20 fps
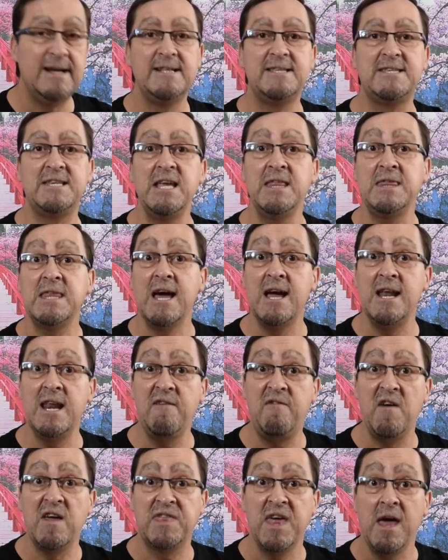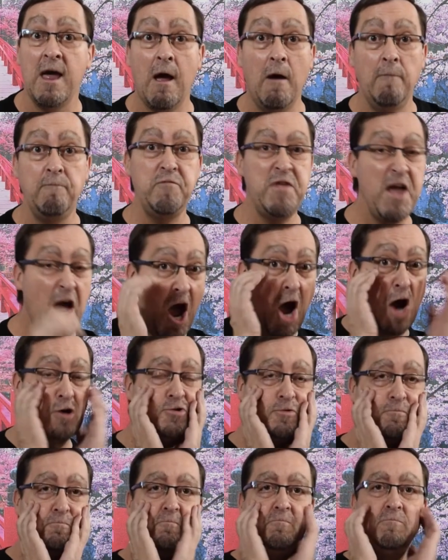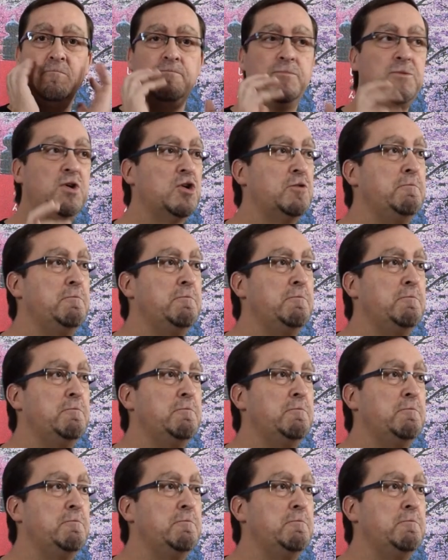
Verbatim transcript: Cheat NFC. ¡Dios! ¡Dios